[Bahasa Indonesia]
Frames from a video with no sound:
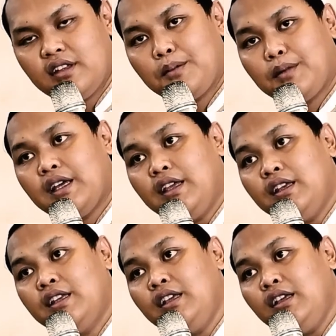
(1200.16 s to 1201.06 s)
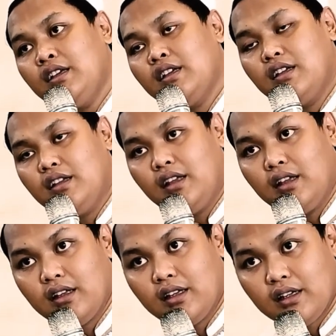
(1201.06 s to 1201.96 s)
sama idi
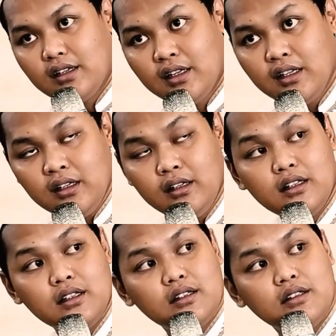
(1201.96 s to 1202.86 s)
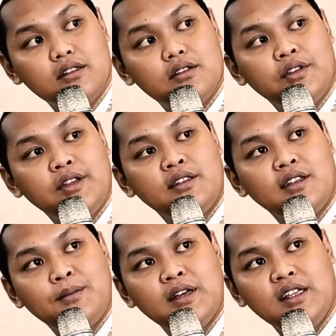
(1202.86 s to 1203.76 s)
di fis
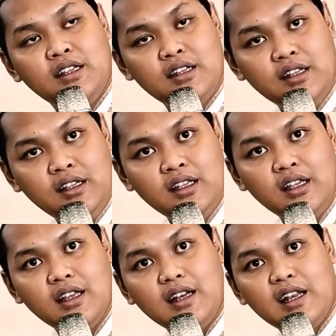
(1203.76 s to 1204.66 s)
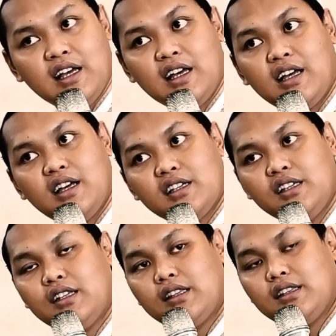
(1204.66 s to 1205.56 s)
sama idi
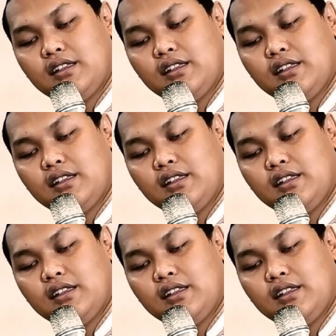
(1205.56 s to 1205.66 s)
langit